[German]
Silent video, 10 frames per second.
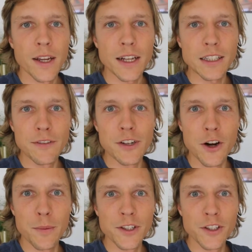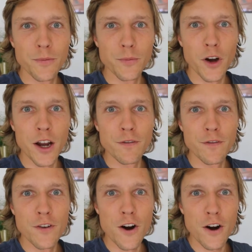Herzlich willkommen zum neuen
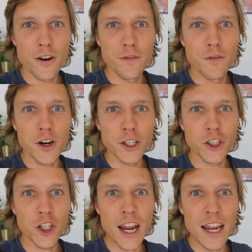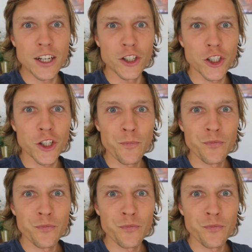Vlog for Change.